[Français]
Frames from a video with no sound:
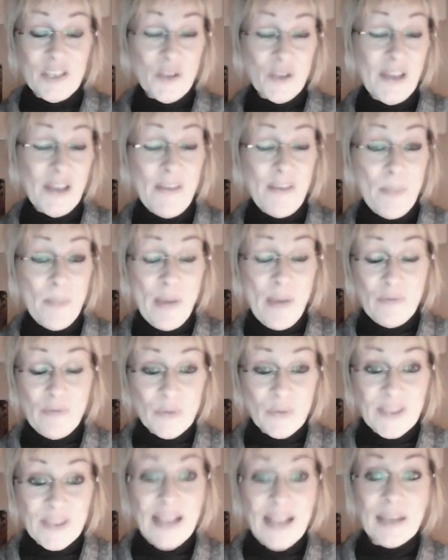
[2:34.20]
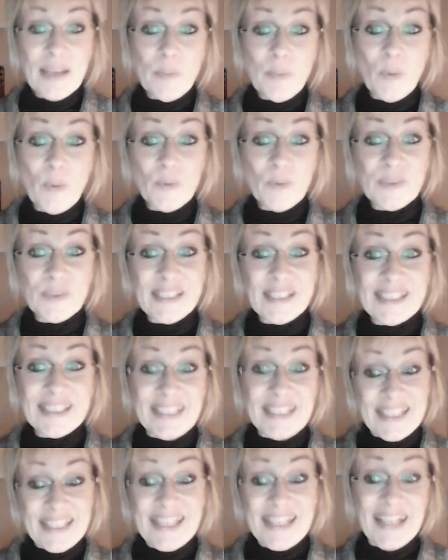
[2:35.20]
je n'avais pas vu sa réponse et
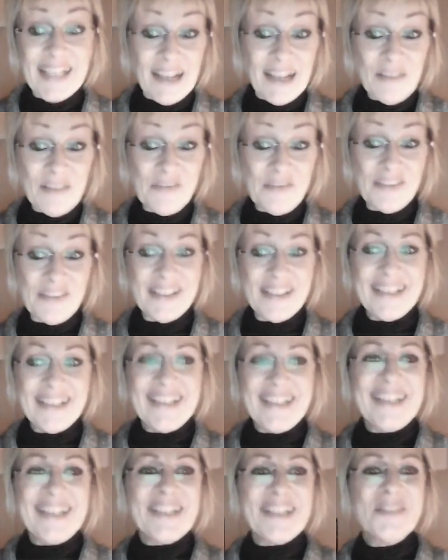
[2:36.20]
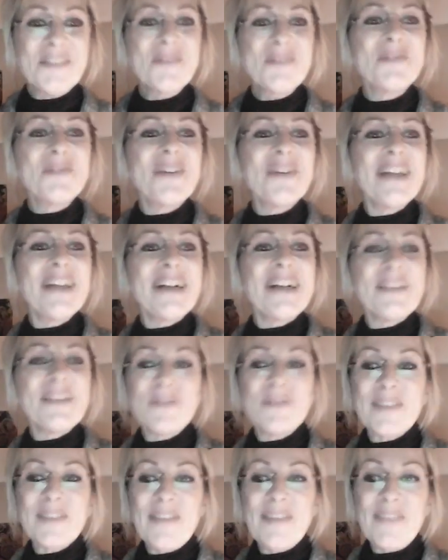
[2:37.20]
c'était grave. Donc
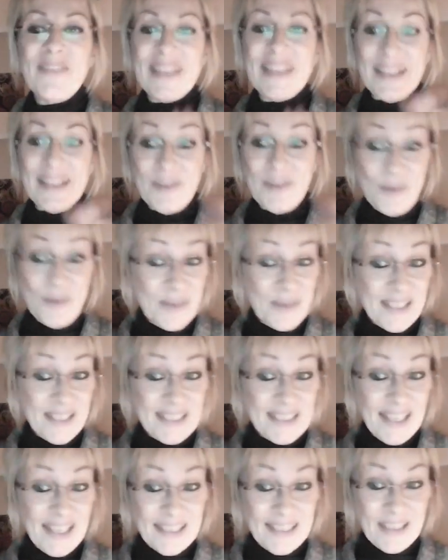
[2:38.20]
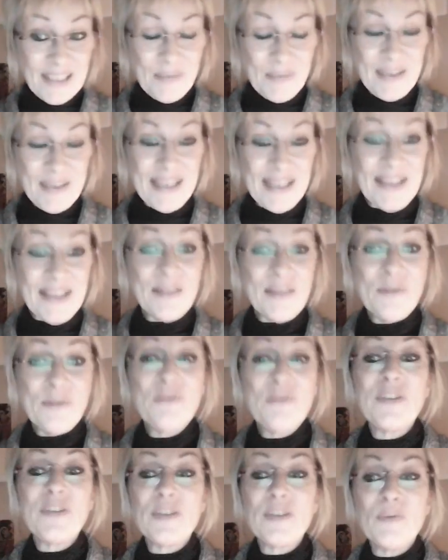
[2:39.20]
voilà, vous avez le Lizard Caméla,
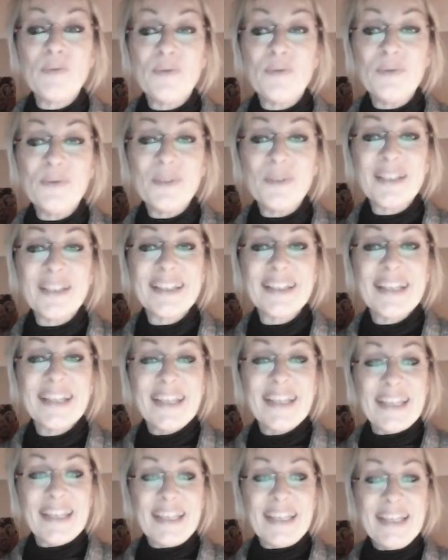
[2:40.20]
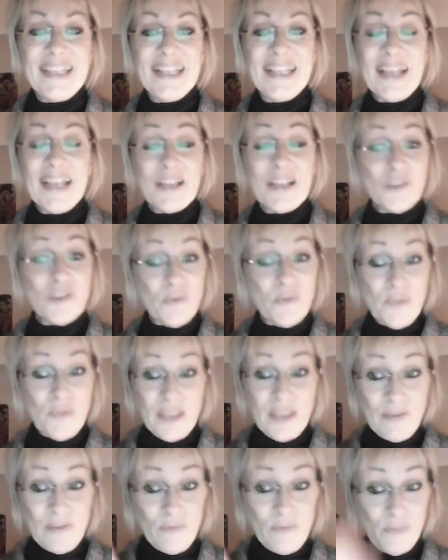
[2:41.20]
le Facebook. Et là, je
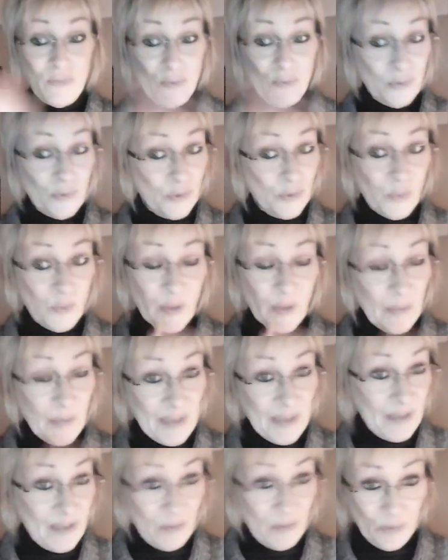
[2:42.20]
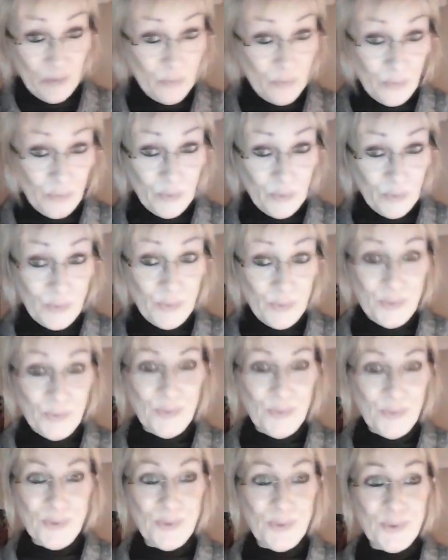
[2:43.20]
vais vous supprimer tous
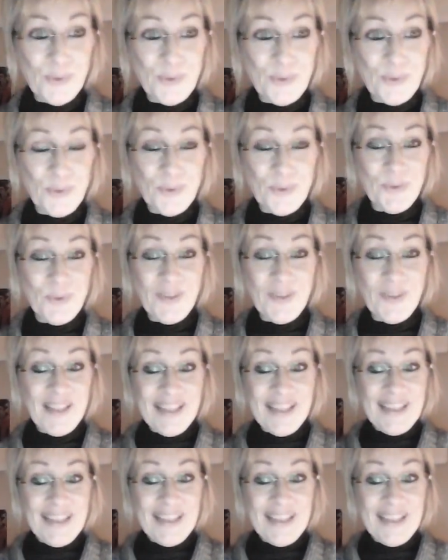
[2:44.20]
de,